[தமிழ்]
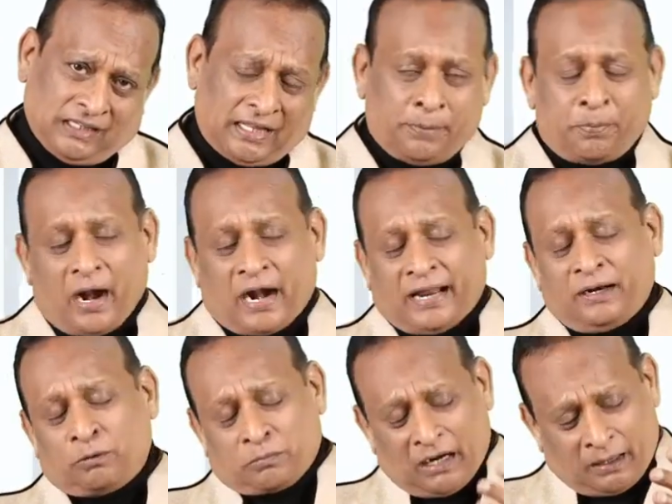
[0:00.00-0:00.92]
அதை போய்
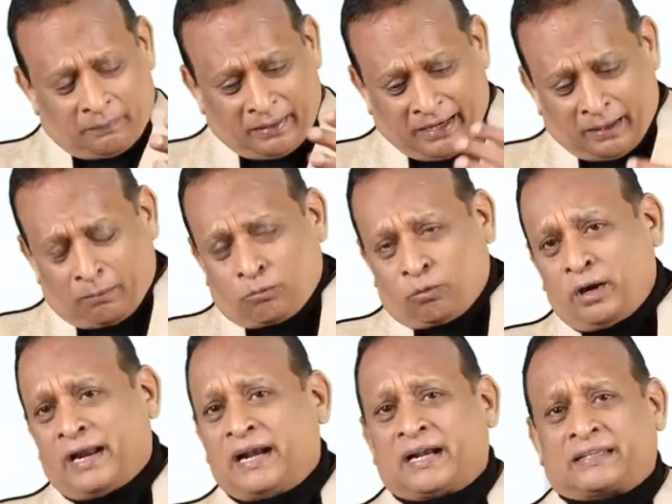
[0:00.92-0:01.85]
அடையணும்னா நம்ம
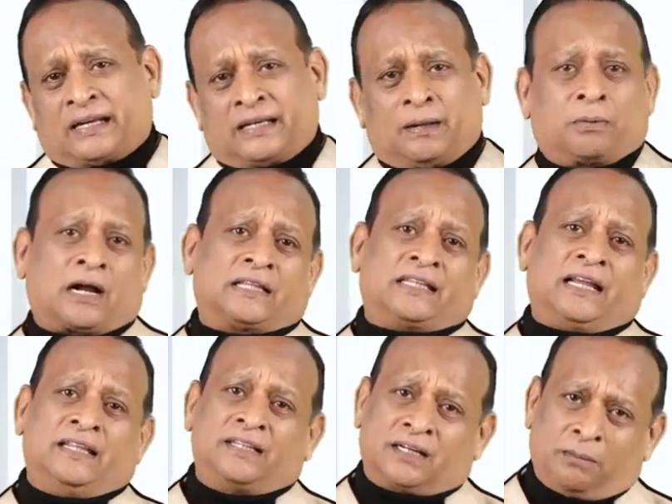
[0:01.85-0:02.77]
நமக்குள்ளே என்ன இடத்துல நம்ம
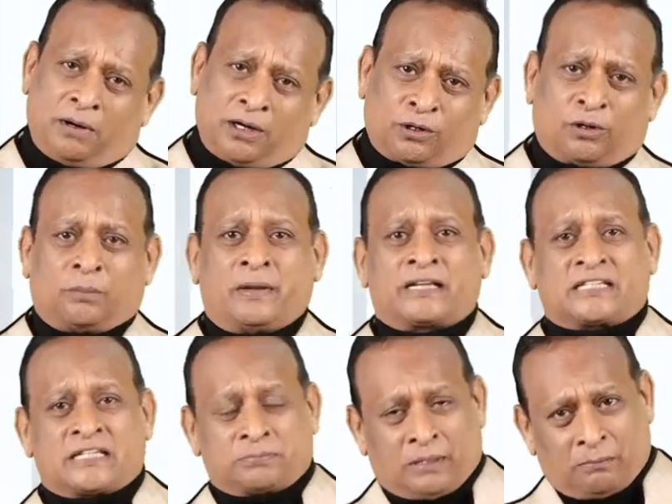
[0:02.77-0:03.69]
காத்தால் எழுந்திருக்க மாட்டோம் நம்ம
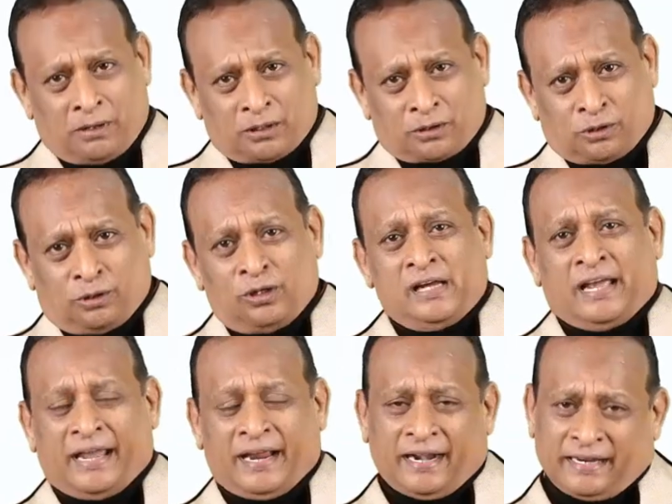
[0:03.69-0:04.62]
எக்ஸசைஸ் பண்ண மாட்டோம்
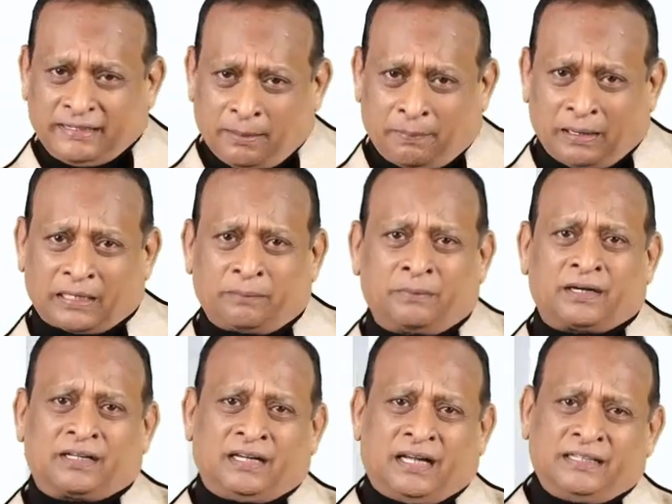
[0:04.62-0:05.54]
எங்கிட்ட இந்த பழக்கம்
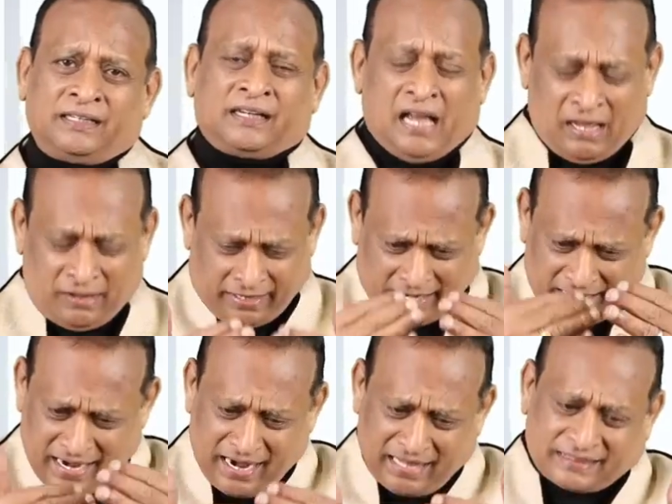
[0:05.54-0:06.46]
இருக்குது அது
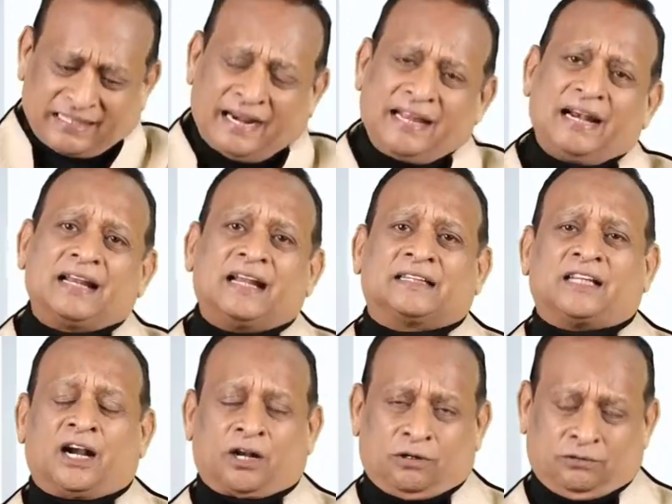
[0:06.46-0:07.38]
என்னென்ன தடைகளை நான்
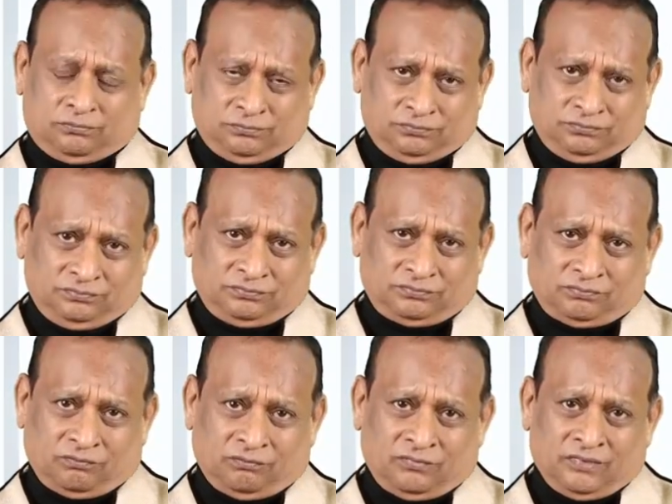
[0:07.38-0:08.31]
தாண்டணும்
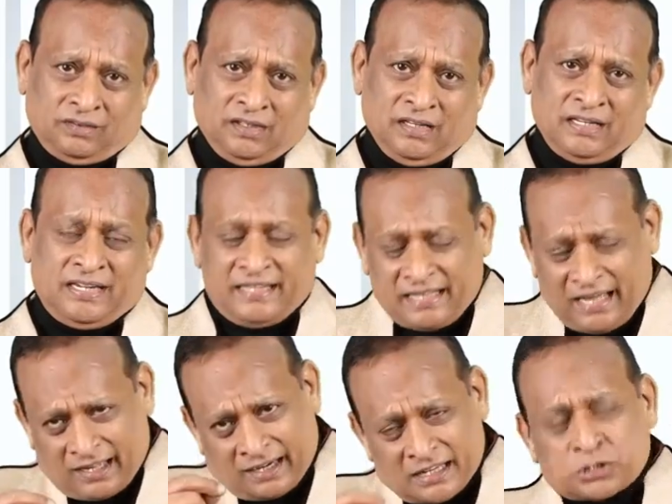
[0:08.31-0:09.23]

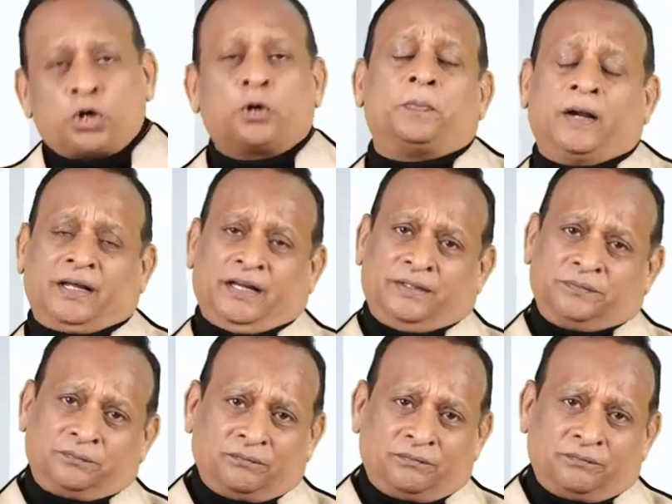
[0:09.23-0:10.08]
இதை லிஸ்ட் அவுட் பண்ணுங்கள்